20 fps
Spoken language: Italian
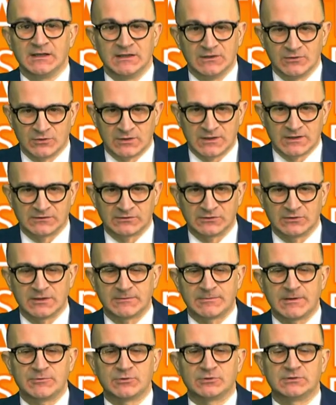in
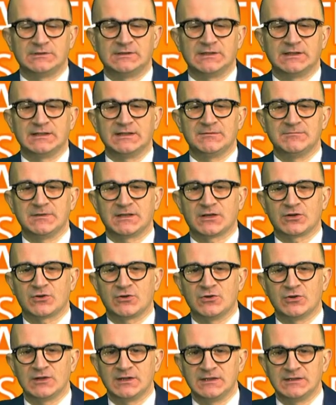occasione proprio del
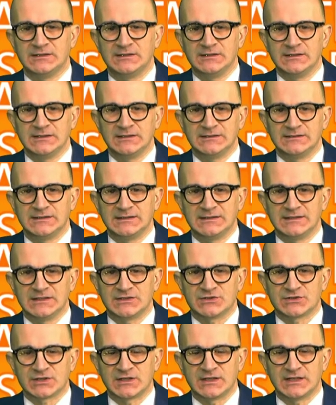mercoledì
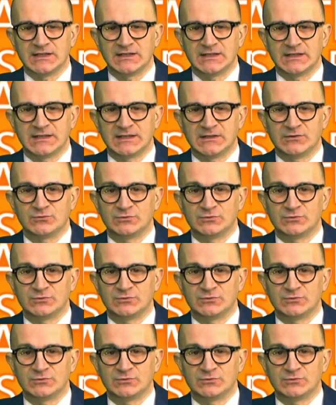delle ceneri,